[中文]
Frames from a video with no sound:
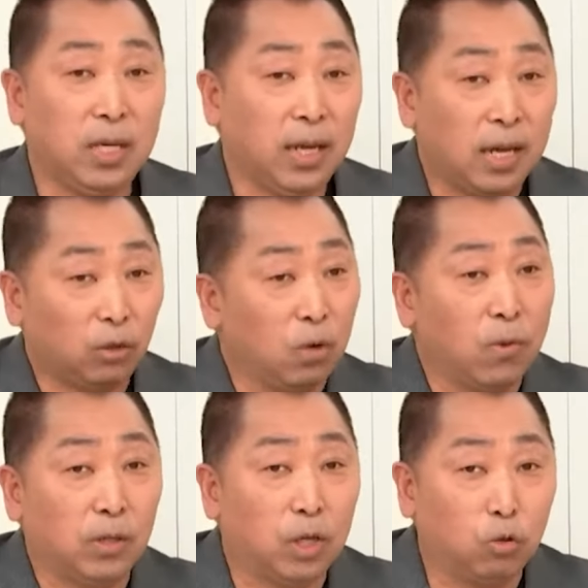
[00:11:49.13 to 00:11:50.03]
今天的
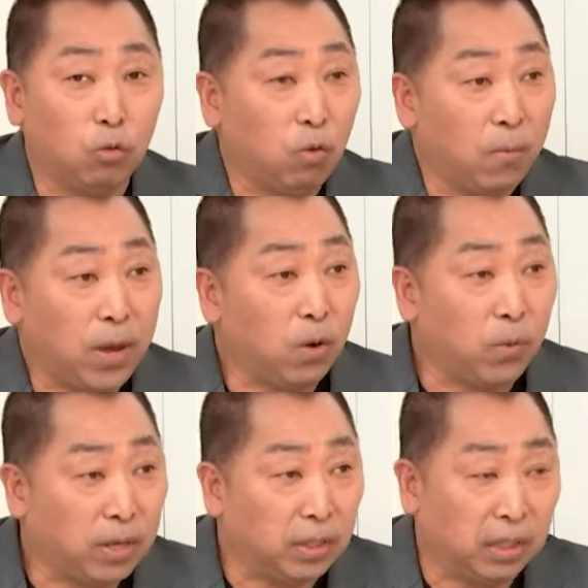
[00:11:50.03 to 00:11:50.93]
东盟跟中国没
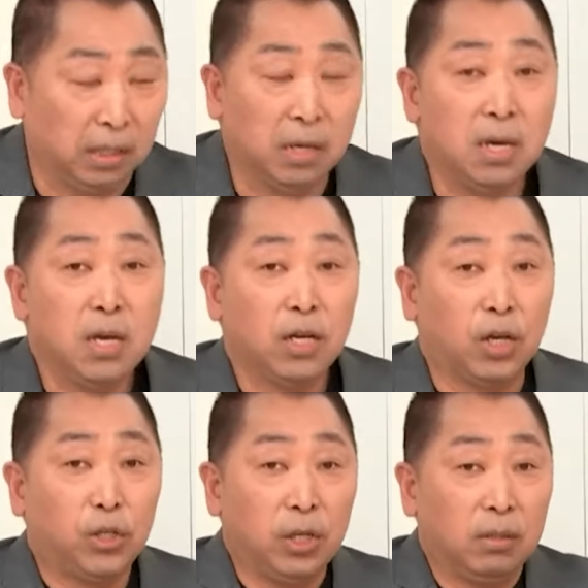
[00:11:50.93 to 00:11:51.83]
有问题，
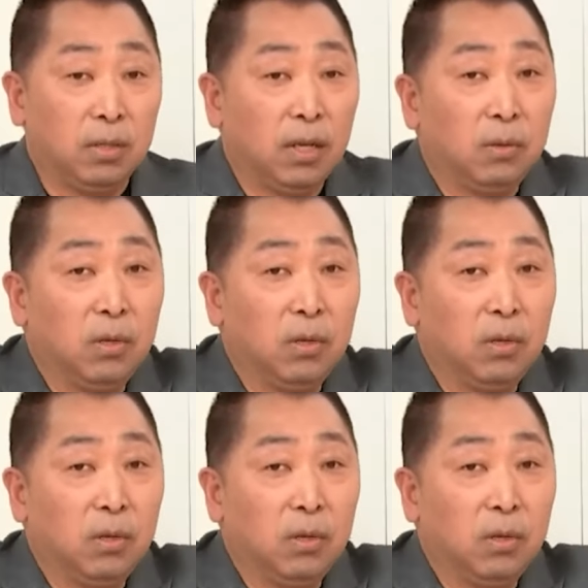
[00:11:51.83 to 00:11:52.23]
可是